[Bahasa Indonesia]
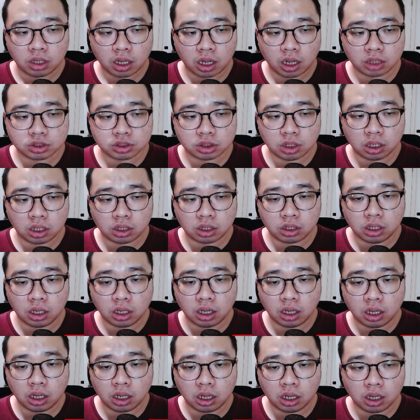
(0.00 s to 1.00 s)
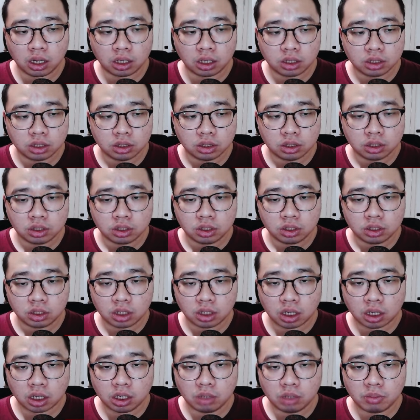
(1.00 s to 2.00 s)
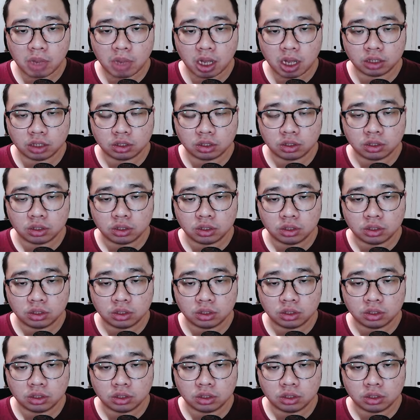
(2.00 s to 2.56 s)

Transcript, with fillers: Astaga. Ngeri banget.